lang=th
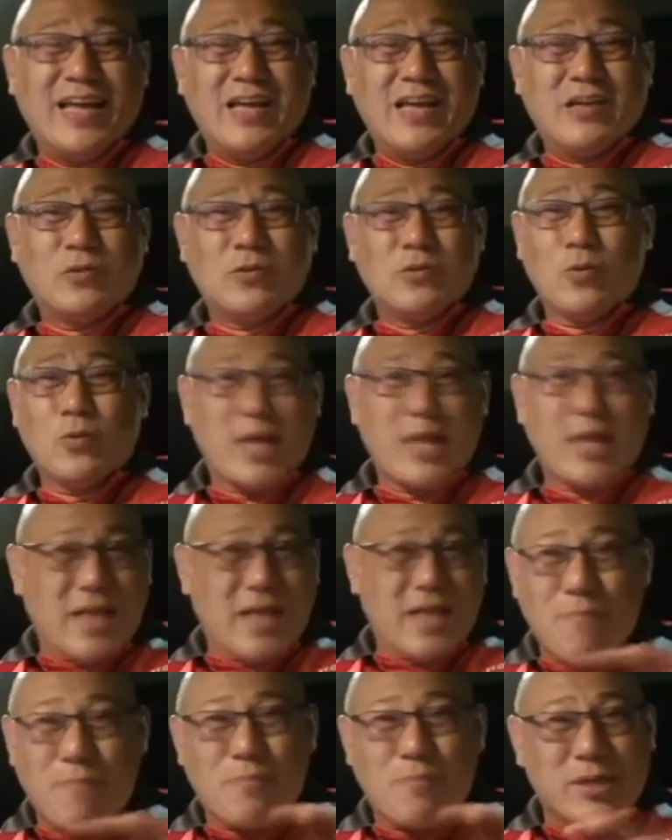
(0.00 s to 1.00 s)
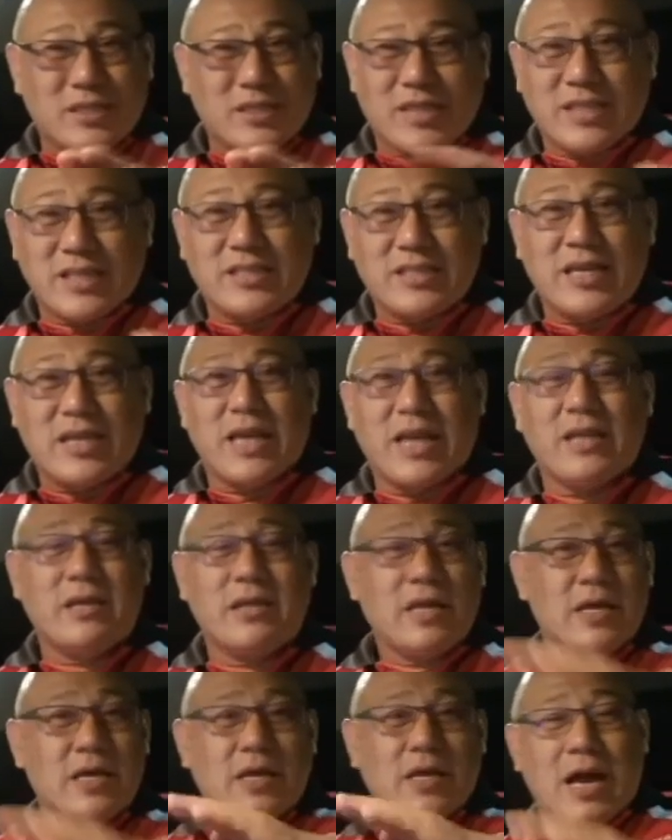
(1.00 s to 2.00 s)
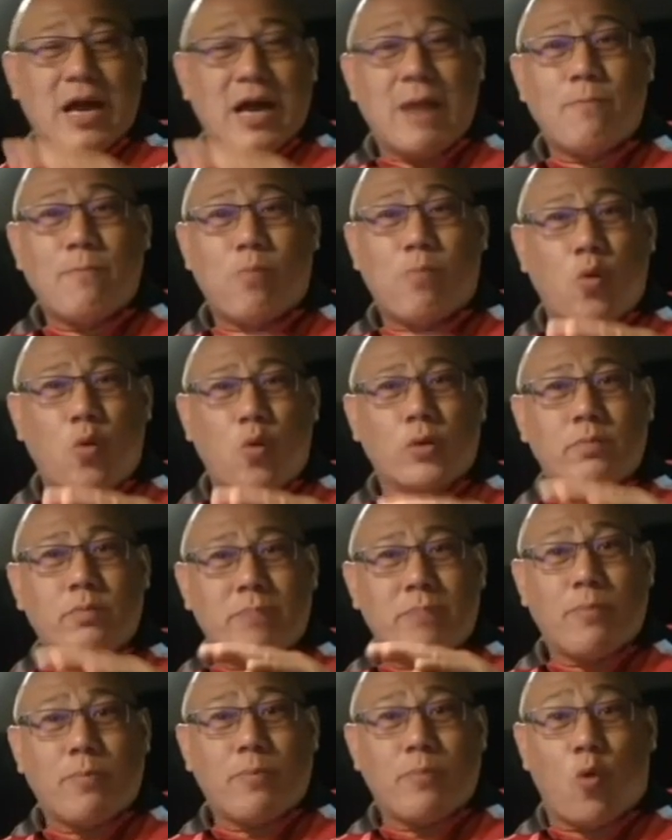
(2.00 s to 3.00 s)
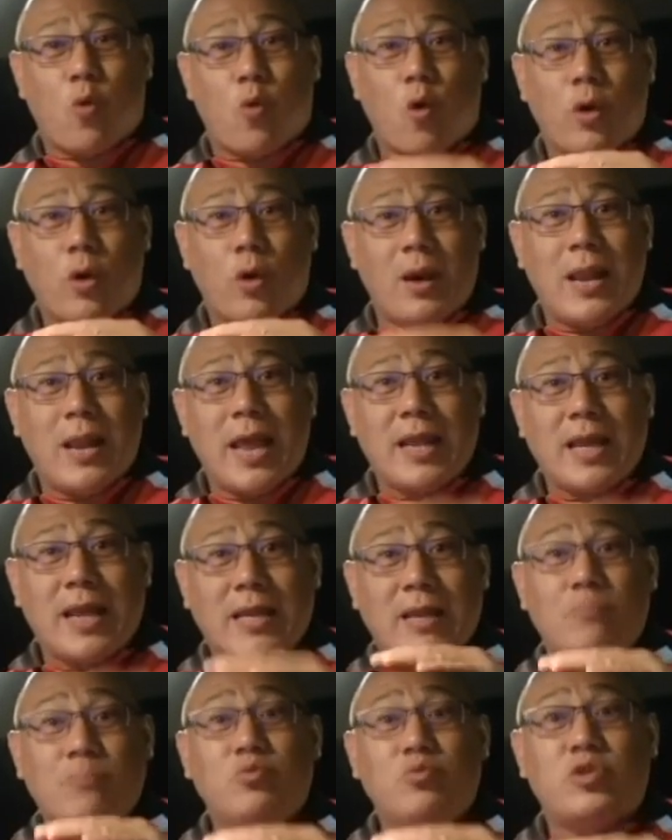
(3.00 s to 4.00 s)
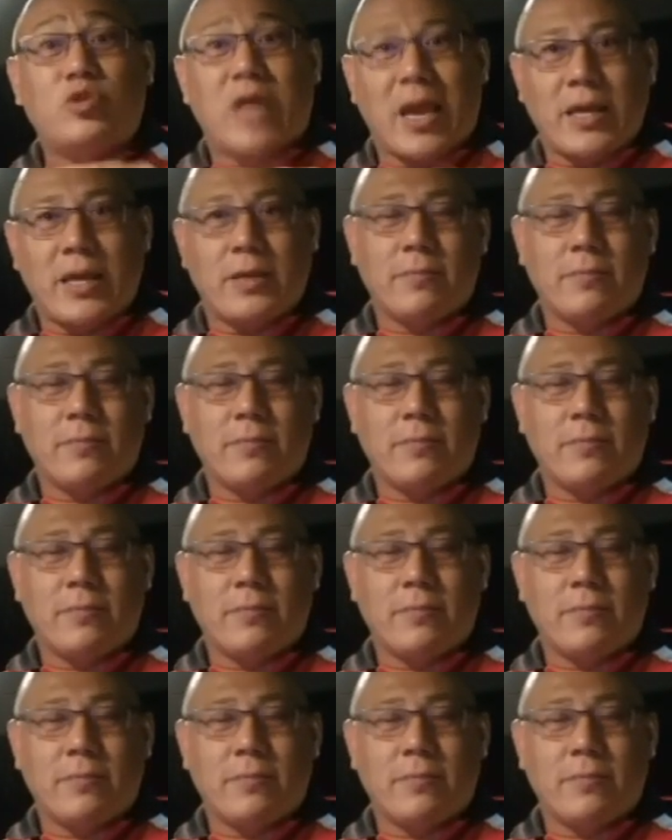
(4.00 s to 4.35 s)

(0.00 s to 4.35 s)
ทุกท่านครับมันชัดเจนคำพูดแบบคนแรงน้ำใจ